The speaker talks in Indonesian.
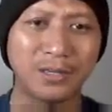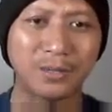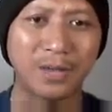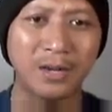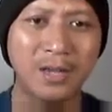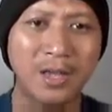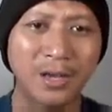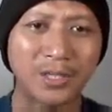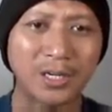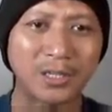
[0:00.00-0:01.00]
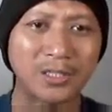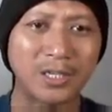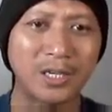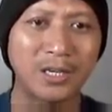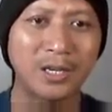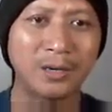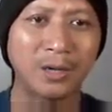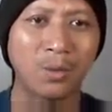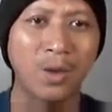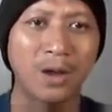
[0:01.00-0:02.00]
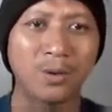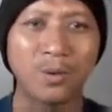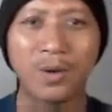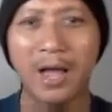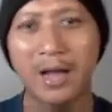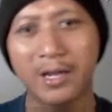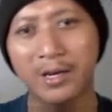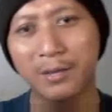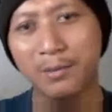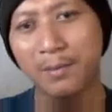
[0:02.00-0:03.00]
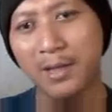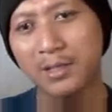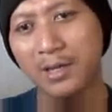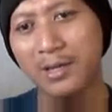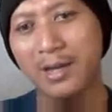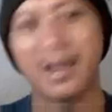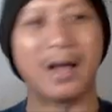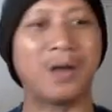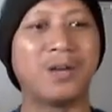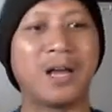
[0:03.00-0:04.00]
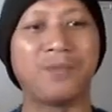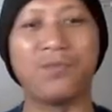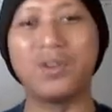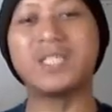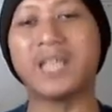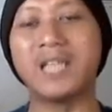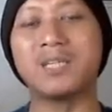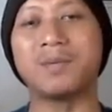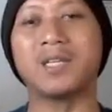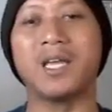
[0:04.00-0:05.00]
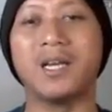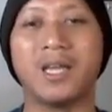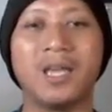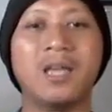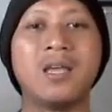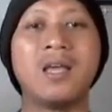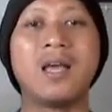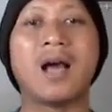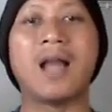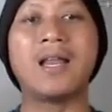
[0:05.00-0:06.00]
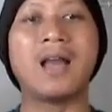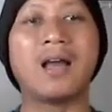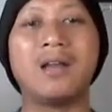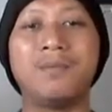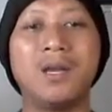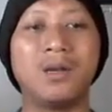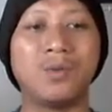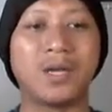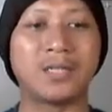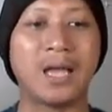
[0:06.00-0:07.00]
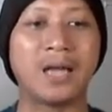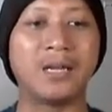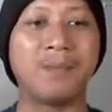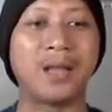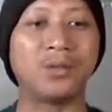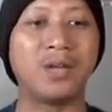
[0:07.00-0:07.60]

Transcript: gitu kan, kecil-kecil, lekukan-lekukan gini mau maskingnya. Nah, kalau dengan full screen seperti ini, kalian akan lebih leluasa dibantu